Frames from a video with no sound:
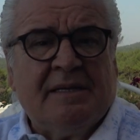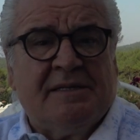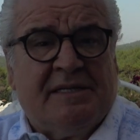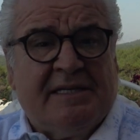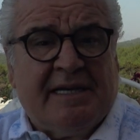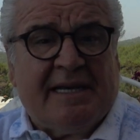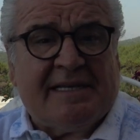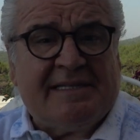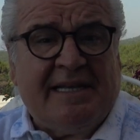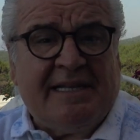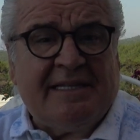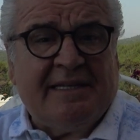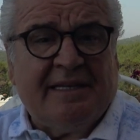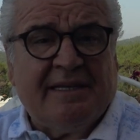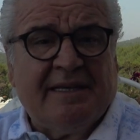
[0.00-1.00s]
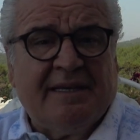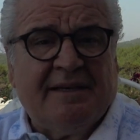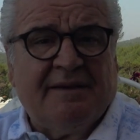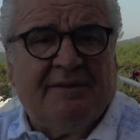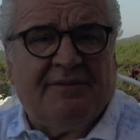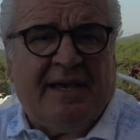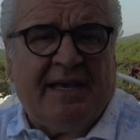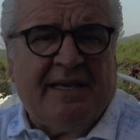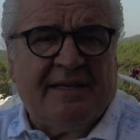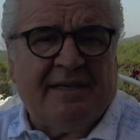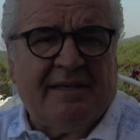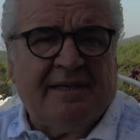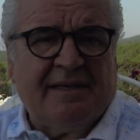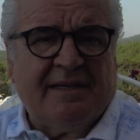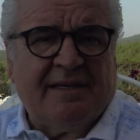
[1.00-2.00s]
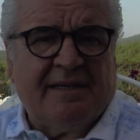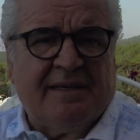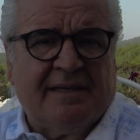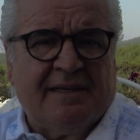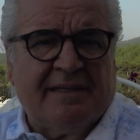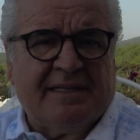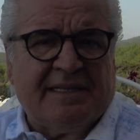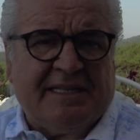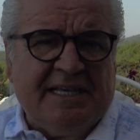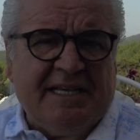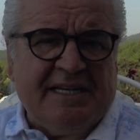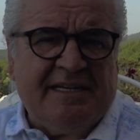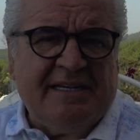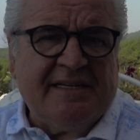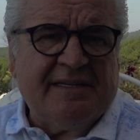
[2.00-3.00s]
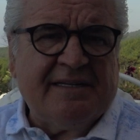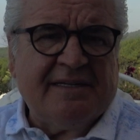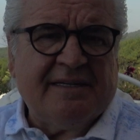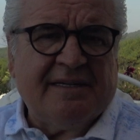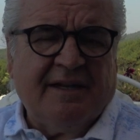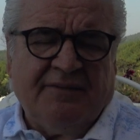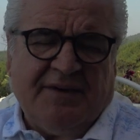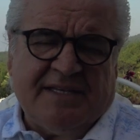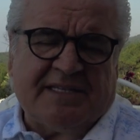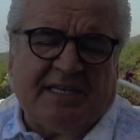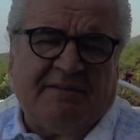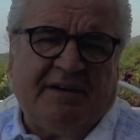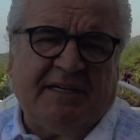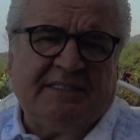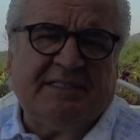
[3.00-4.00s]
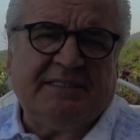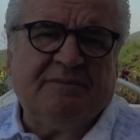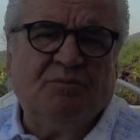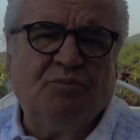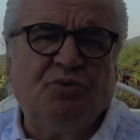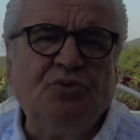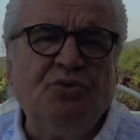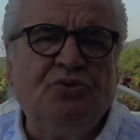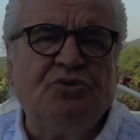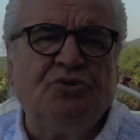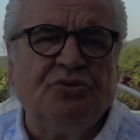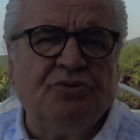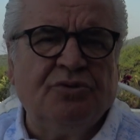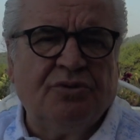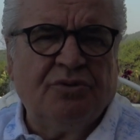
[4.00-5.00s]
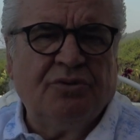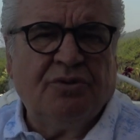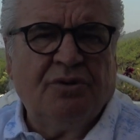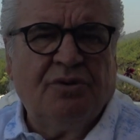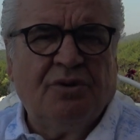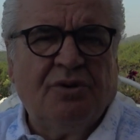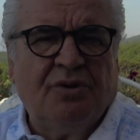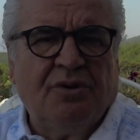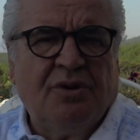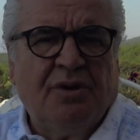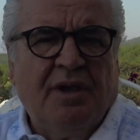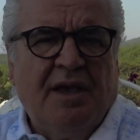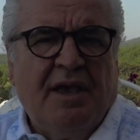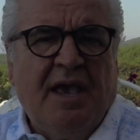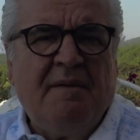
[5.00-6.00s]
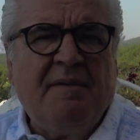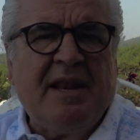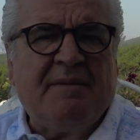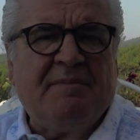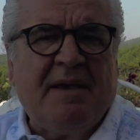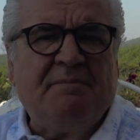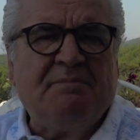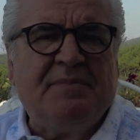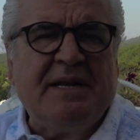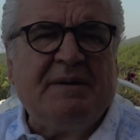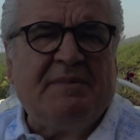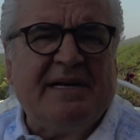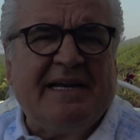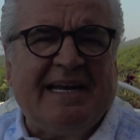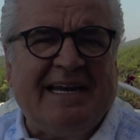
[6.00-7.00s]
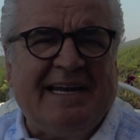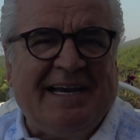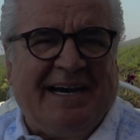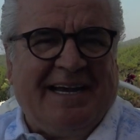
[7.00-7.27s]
Siyaset ve din ve savaş bu üçü hemen hemen birbirleriyle